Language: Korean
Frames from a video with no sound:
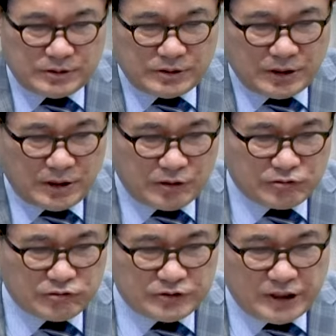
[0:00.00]
저
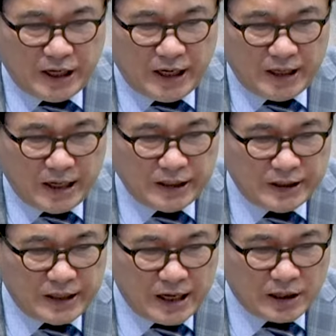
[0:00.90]
국제
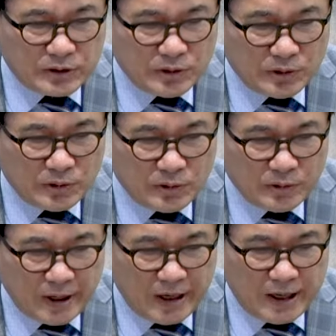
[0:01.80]
레닌
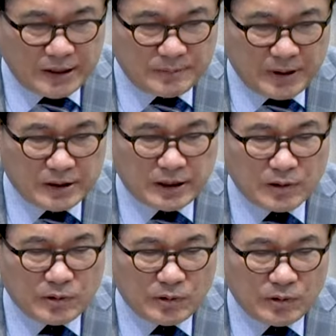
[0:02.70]
대학교에 입학을
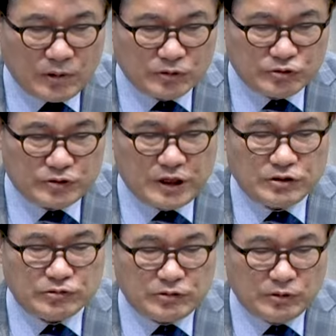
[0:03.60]
하고
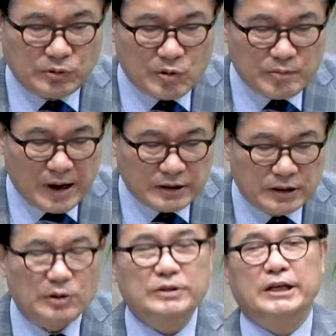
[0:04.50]
주세죽은 동방
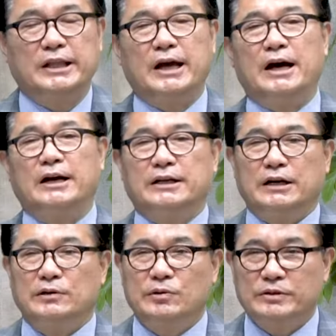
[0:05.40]
근로자
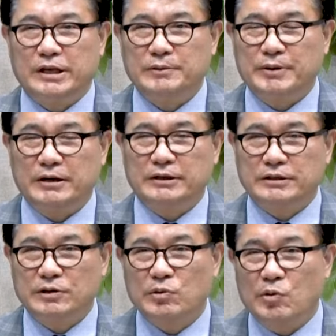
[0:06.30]
대학이라는 곳에 입학을
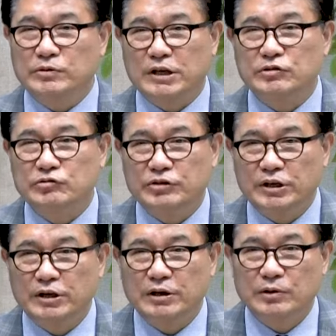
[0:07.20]
해서
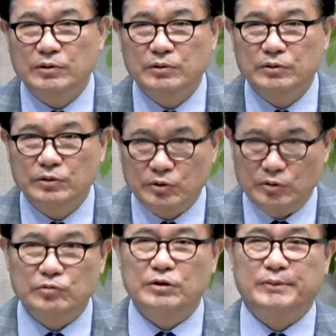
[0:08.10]
공산주의
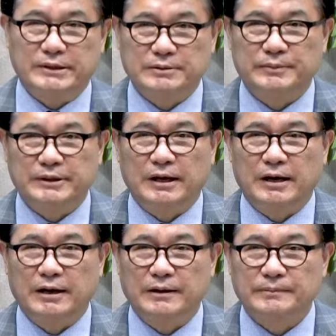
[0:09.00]
교육을 받습니다.